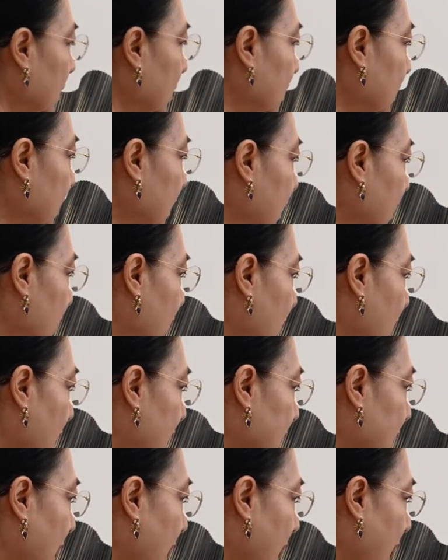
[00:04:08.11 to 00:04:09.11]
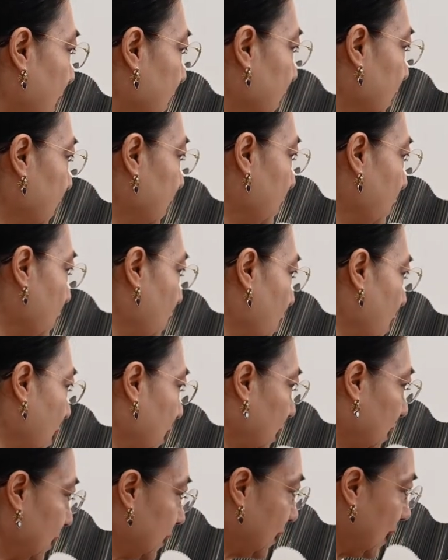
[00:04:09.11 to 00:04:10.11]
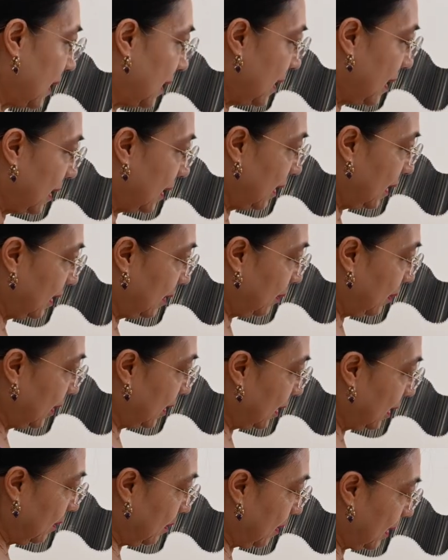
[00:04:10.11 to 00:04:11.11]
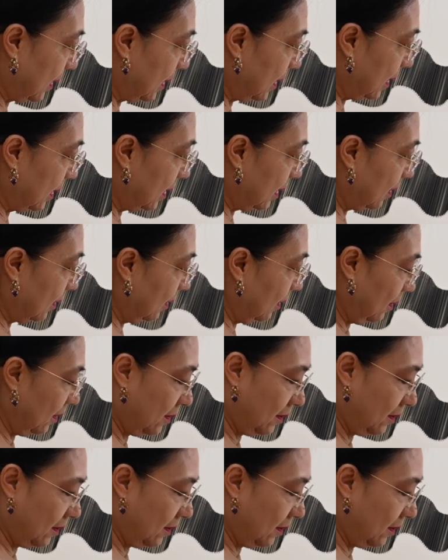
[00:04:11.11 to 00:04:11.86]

sini juga saya kasih bunga krisan dia ngintip-ngintip aja di situ